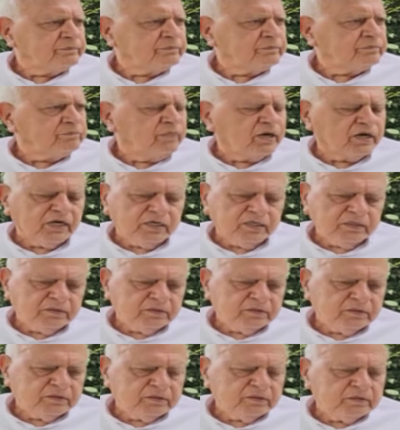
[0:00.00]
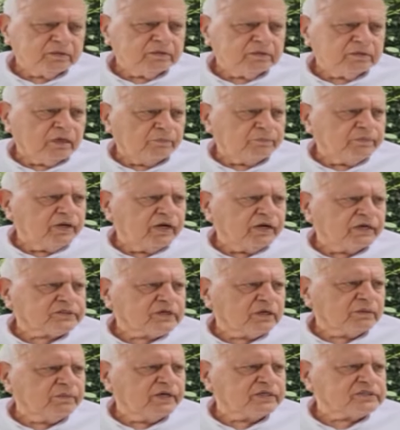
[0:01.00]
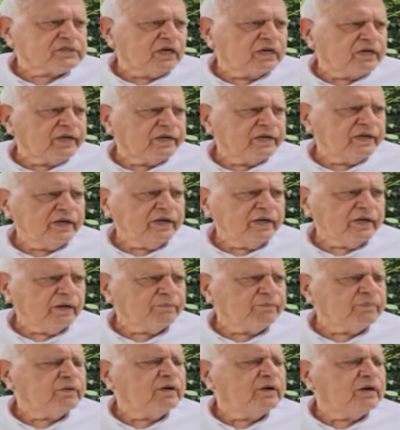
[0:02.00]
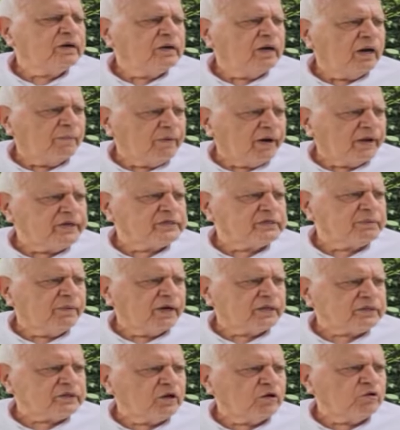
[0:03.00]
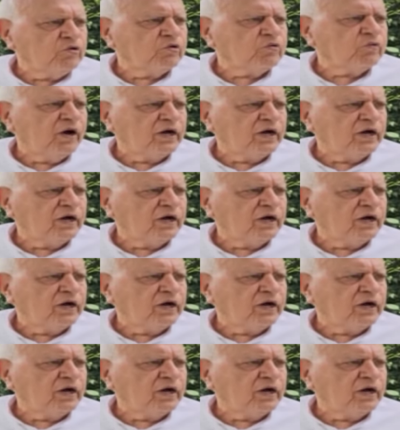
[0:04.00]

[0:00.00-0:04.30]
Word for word: मगर हमने इलेक्शन में हिस्सा लेना है अब हमारी जमात के लोग वहाँ